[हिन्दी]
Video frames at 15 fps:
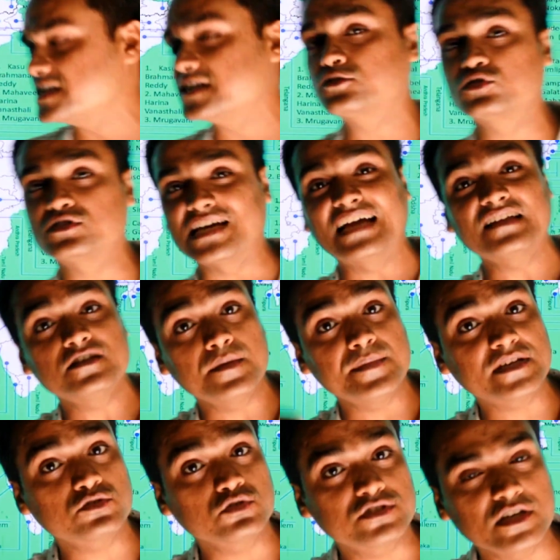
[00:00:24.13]
चाहिए एक से
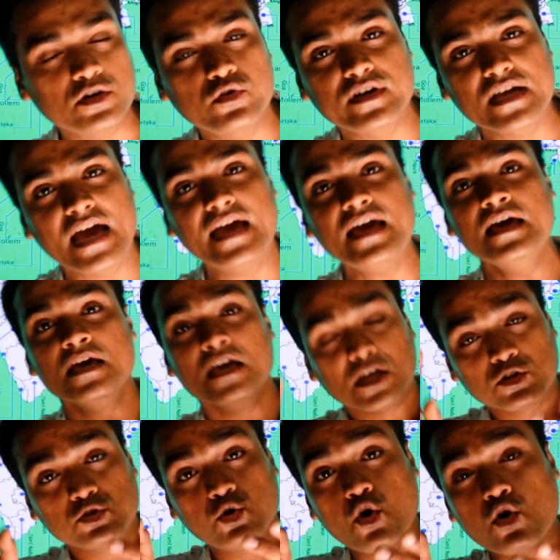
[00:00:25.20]
अब एक हो गया
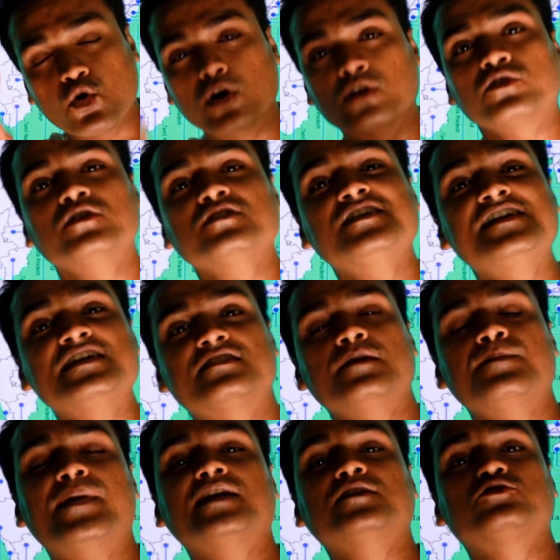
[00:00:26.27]
है दो कौन कौन से
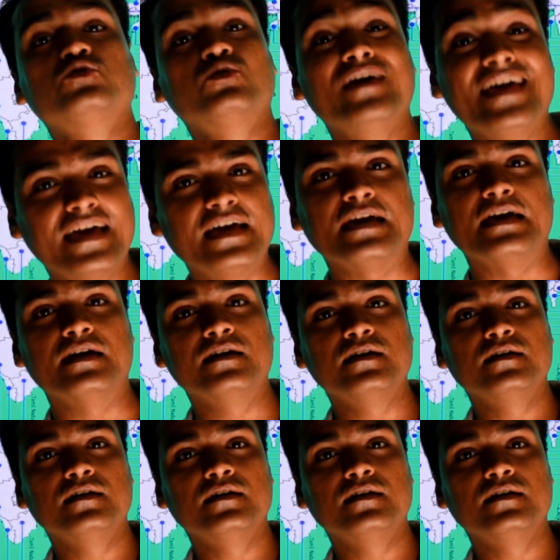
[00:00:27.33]
नेशनल पार्क जुड़े हैं